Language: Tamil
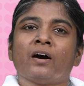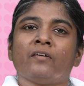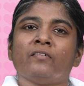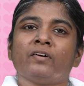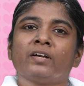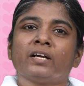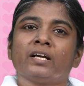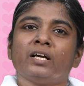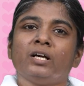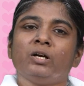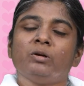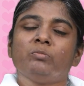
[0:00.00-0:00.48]

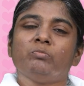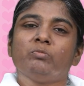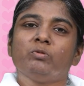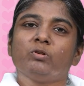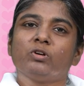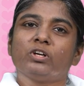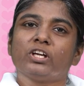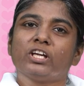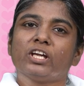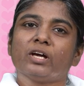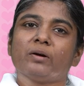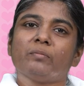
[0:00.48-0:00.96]
அவர்கள்
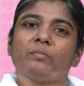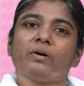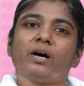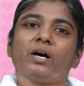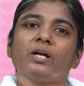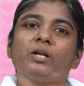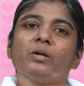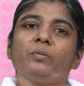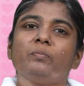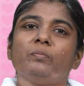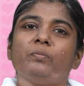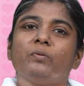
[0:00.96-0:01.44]

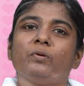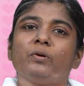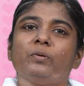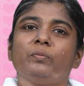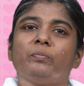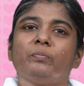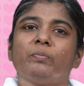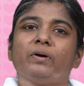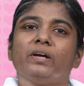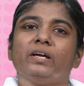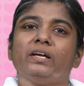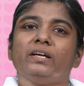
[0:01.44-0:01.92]
முக்கியமான
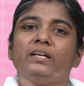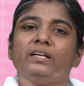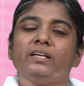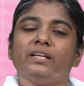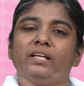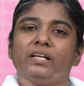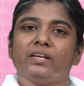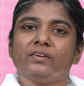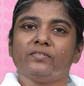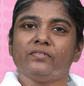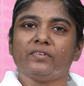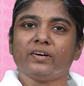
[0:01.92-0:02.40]
பொறுப்பை
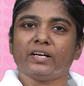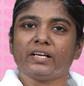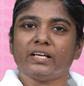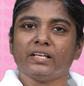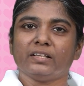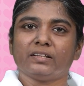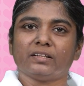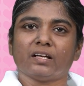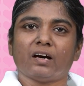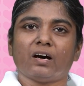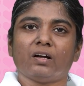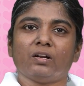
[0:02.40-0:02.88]

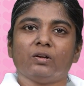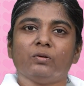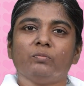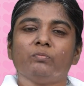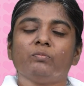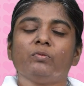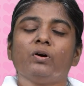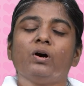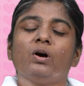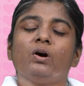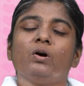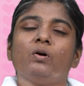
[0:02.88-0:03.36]

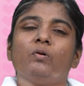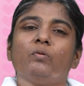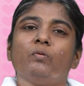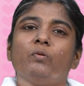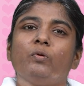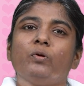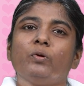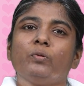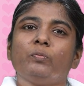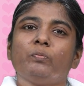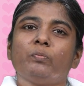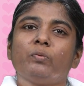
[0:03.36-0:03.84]
நிர்வகித்தாலும்
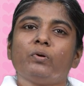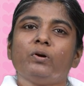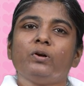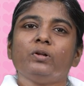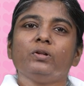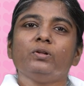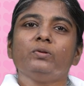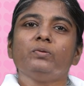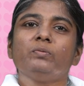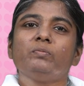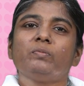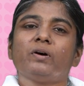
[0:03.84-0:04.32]
ஒரு
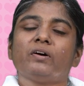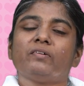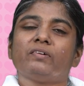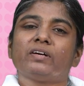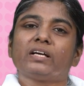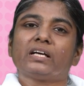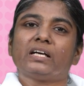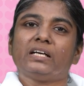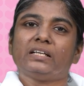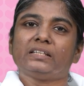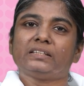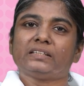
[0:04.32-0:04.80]
பொழுதும்
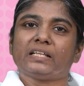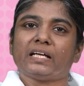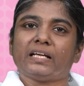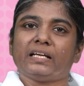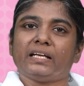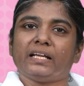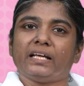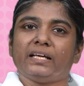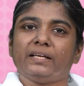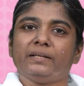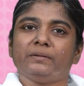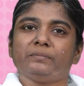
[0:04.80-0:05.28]
அவர்கள்
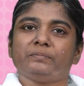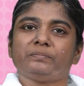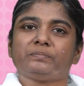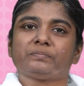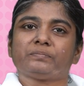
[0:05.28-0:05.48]
தன்னை